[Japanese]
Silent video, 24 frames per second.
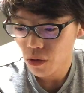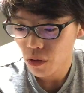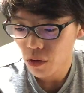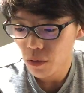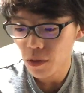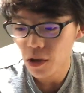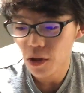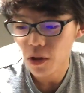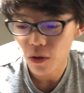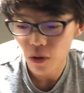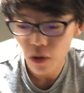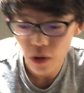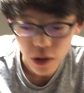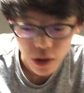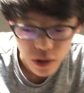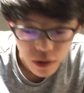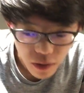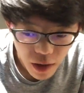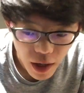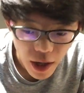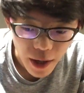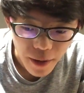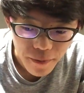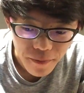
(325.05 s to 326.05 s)
海の声
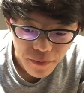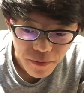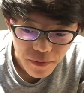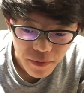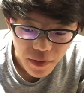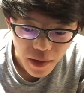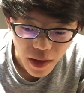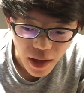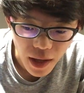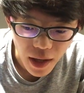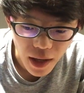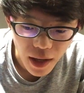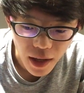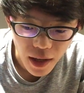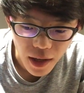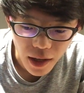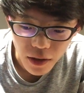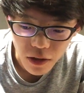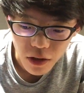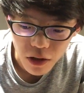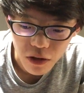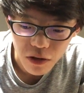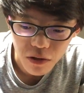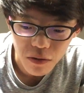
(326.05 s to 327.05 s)
とか、えー、
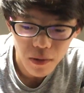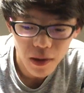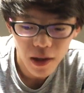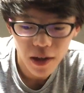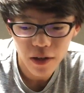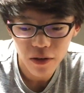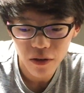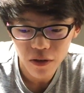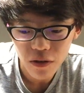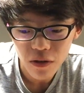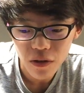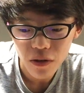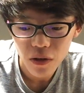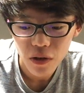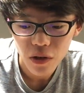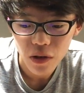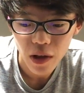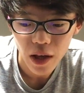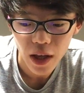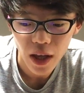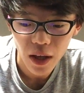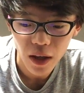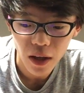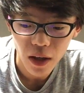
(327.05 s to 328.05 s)
あとはウーバーワールドの、
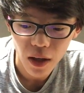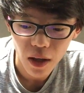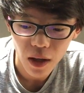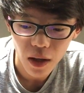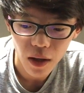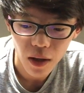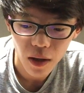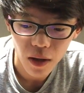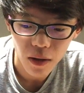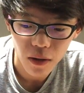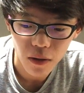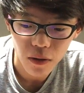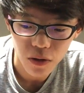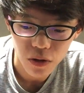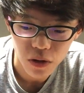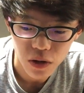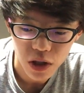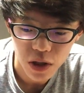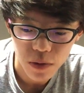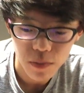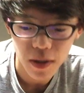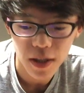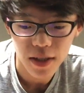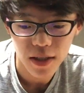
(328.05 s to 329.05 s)
えー、
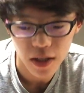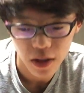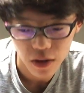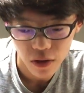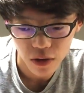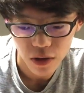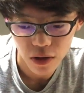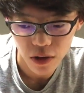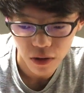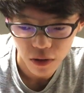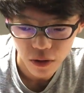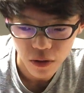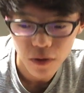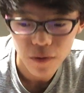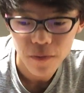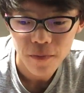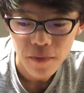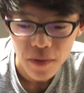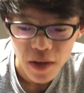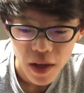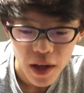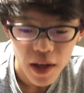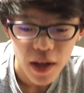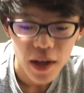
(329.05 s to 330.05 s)
51%と聞く
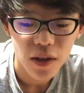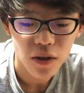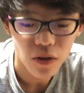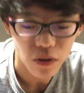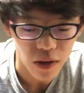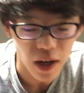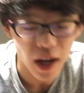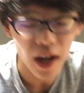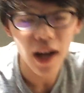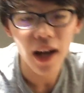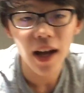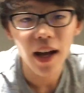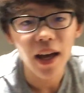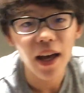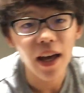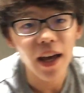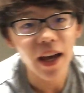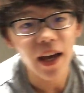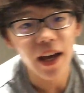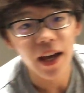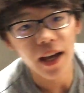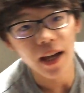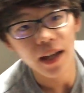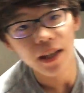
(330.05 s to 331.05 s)
とか、
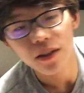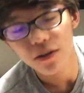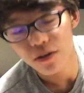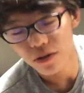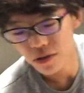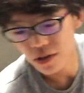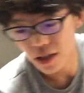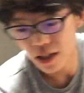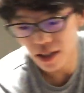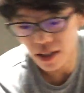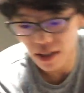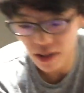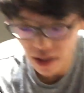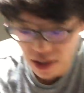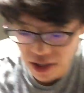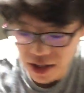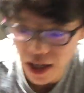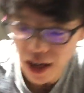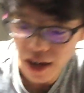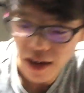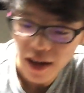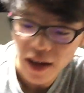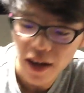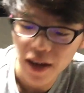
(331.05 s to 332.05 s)
えー、90点でし
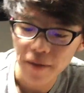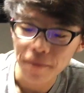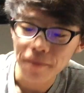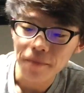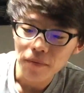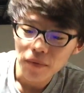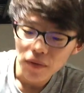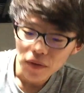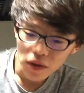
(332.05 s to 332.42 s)
た。はい。